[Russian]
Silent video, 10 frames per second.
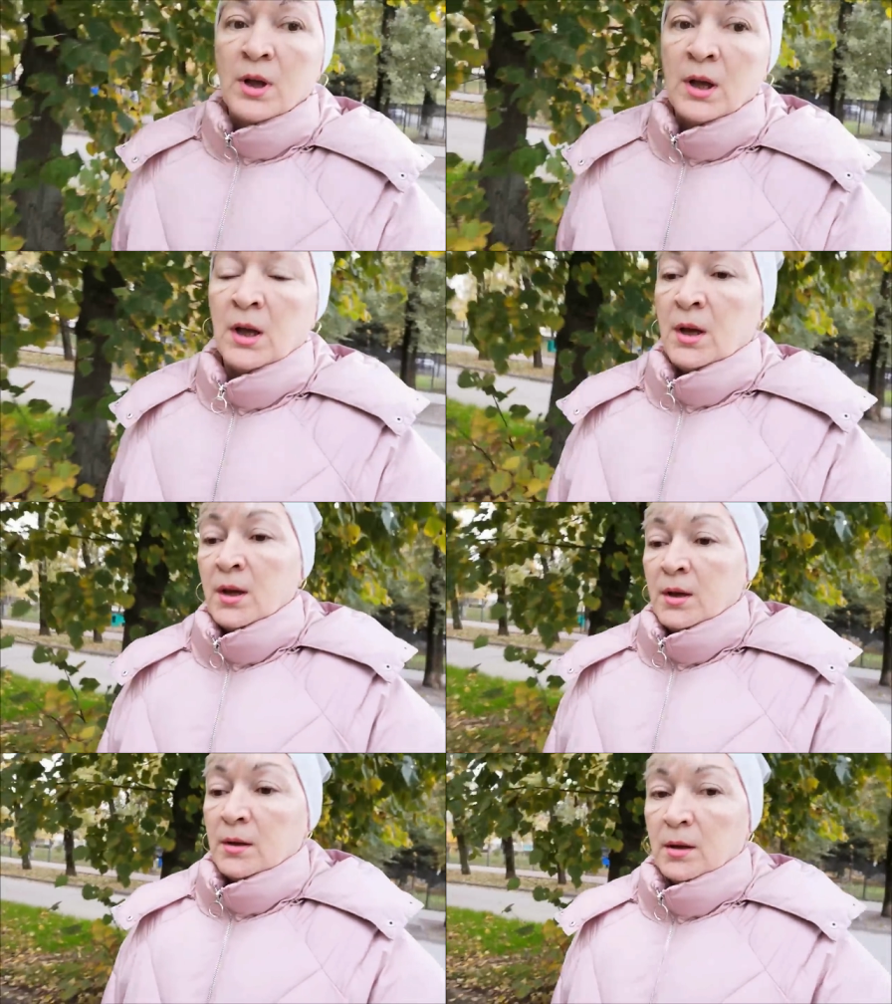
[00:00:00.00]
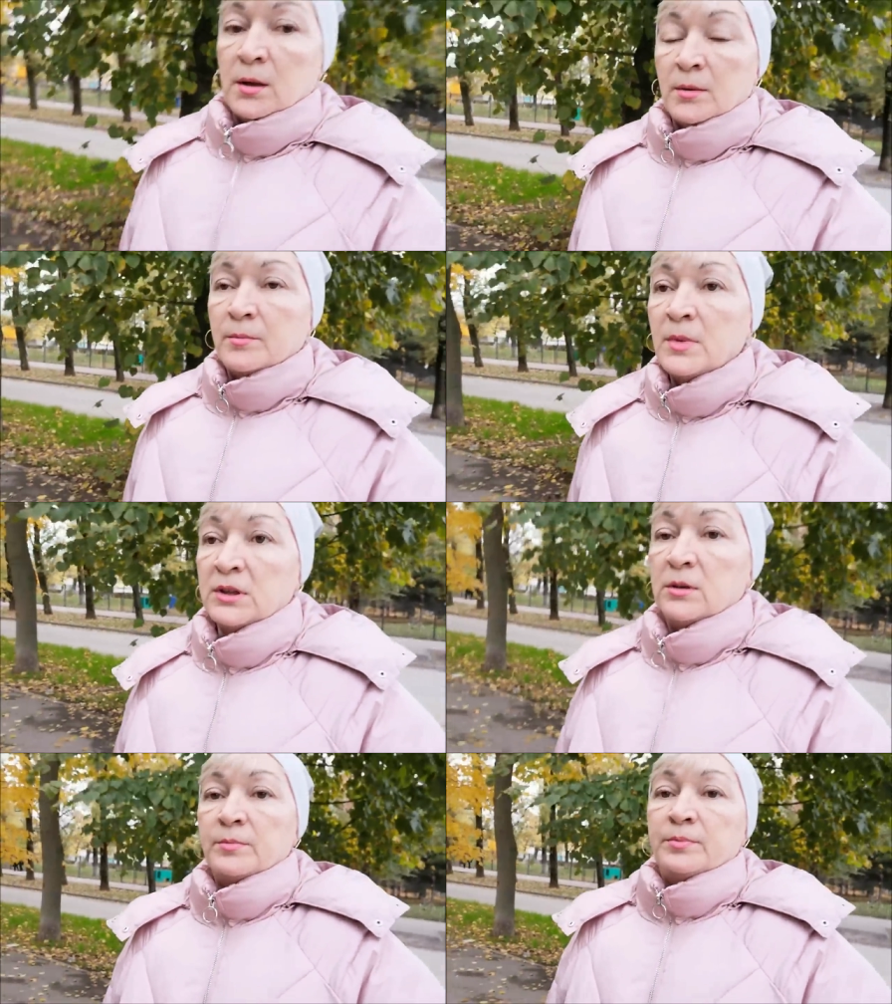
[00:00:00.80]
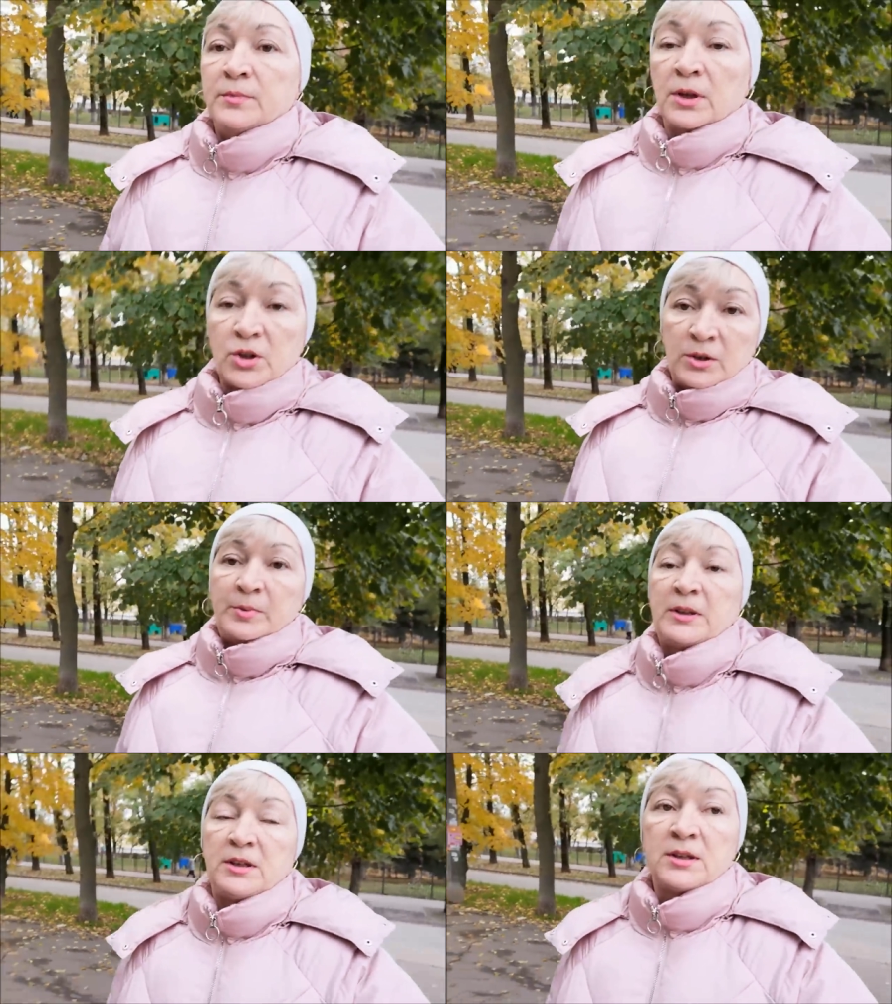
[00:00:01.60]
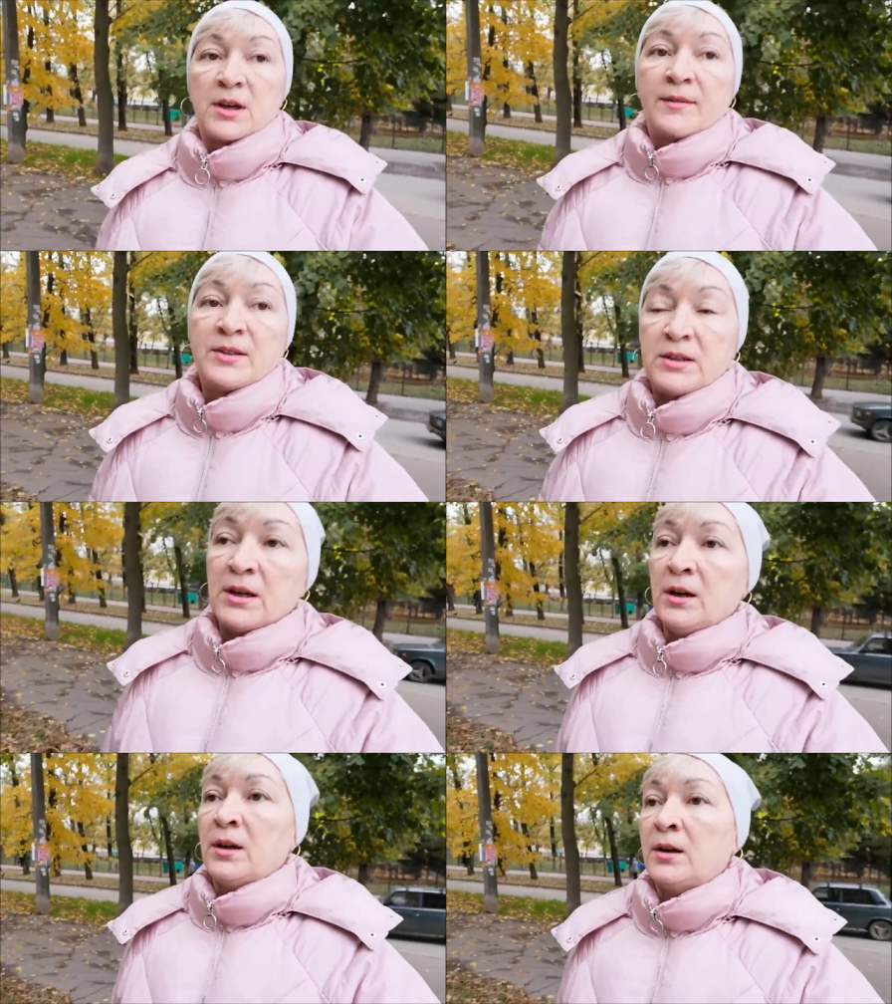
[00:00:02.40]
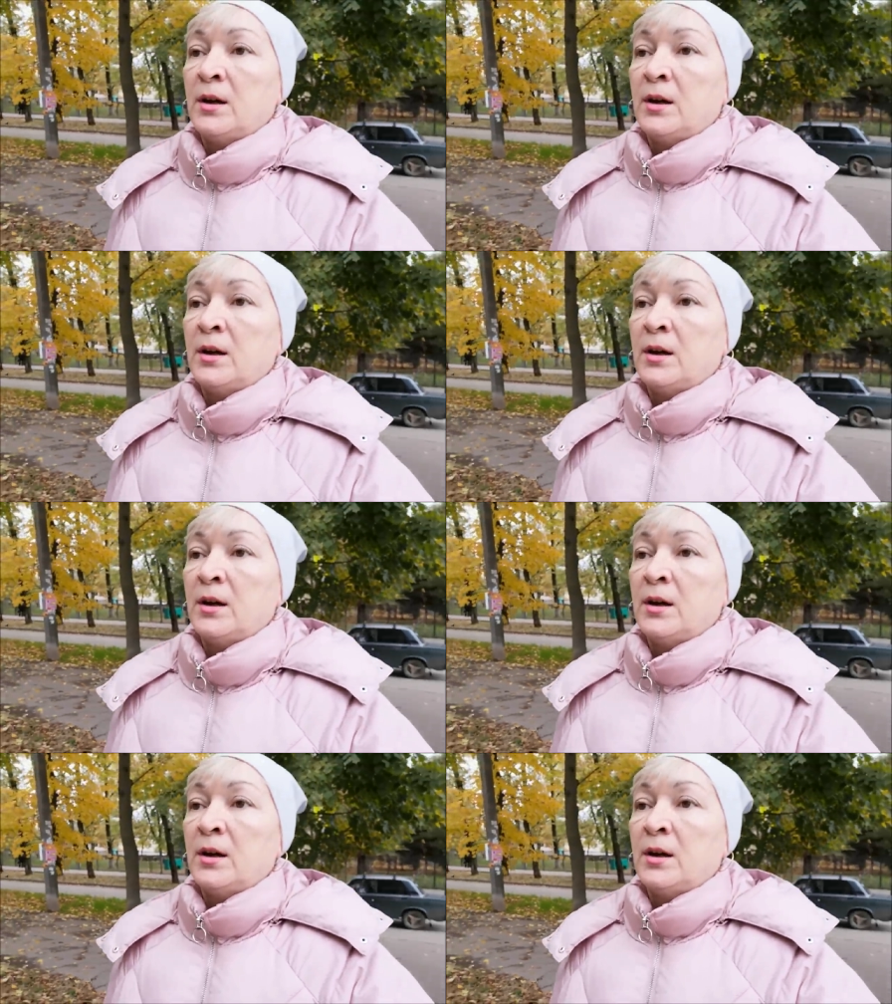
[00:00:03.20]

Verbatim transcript: Ну, а, мы должны платить, как все.